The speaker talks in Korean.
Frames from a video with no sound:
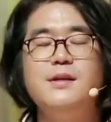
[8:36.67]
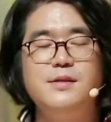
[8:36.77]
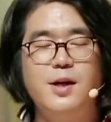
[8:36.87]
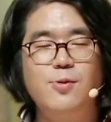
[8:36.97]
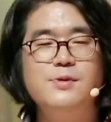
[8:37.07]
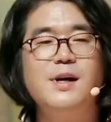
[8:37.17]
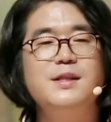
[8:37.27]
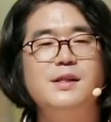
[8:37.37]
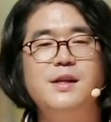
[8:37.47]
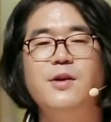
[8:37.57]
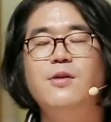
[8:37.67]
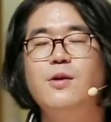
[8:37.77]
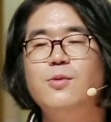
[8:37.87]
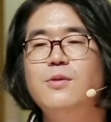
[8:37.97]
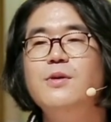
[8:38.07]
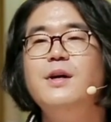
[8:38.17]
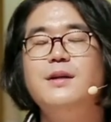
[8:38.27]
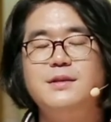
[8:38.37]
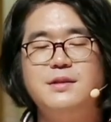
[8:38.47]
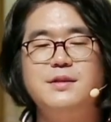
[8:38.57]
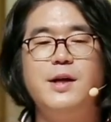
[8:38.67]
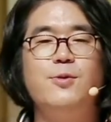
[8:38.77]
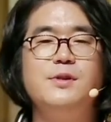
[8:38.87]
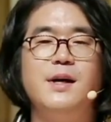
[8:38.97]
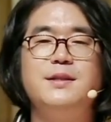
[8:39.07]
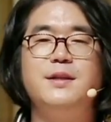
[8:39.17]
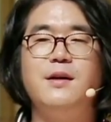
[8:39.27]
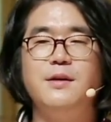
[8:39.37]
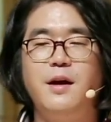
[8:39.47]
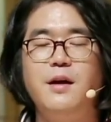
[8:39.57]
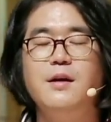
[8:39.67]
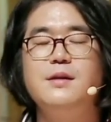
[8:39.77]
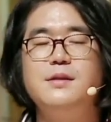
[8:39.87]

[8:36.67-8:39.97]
새로운 상식이 생겨나고 그 새로운 상식에 의해